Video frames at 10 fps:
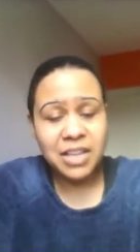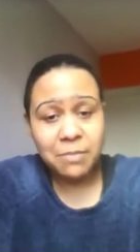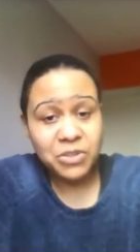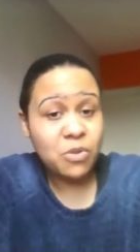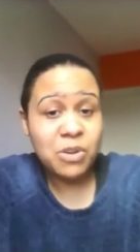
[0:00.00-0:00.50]

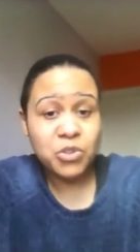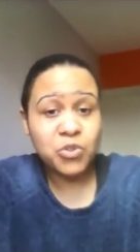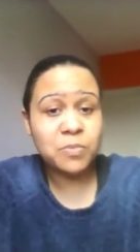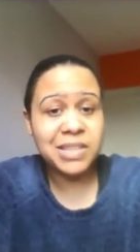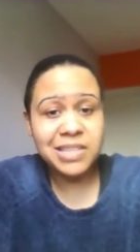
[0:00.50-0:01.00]
Parce que moi je
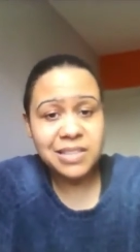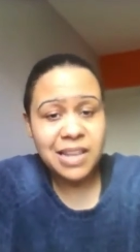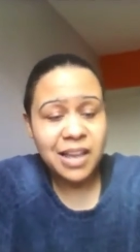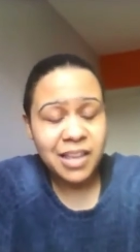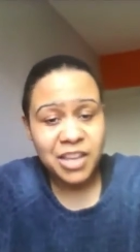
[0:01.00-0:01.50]
suis métisse
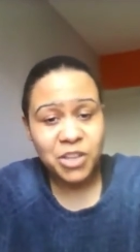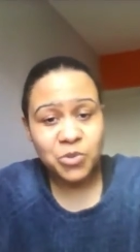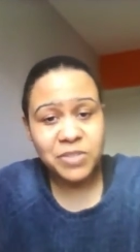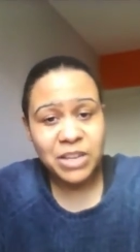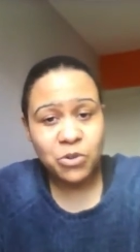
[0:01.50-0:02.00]
là,
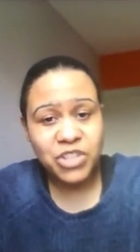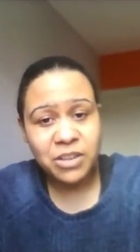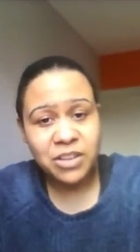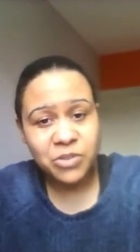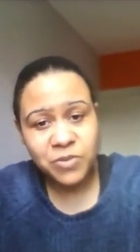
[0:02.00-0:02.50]
tu sais que
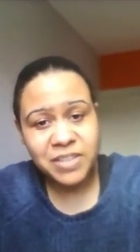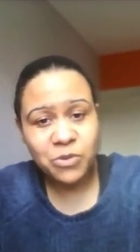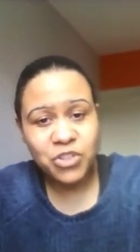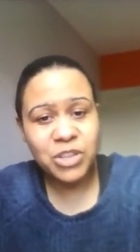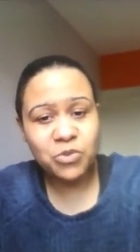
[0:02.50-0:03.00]
j'ai tu sais
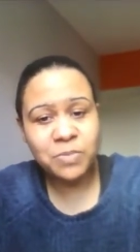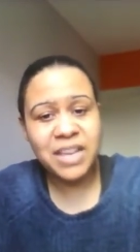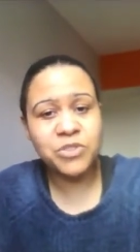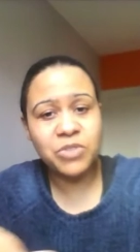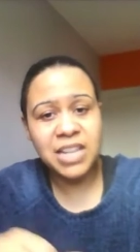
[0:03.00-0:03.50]
que j'ai double
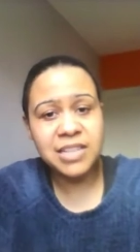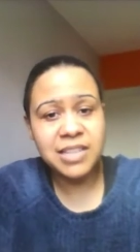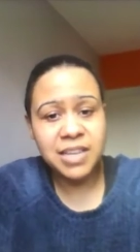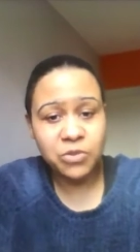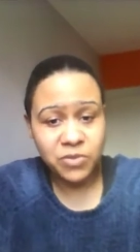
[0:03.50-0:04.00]
nationalité,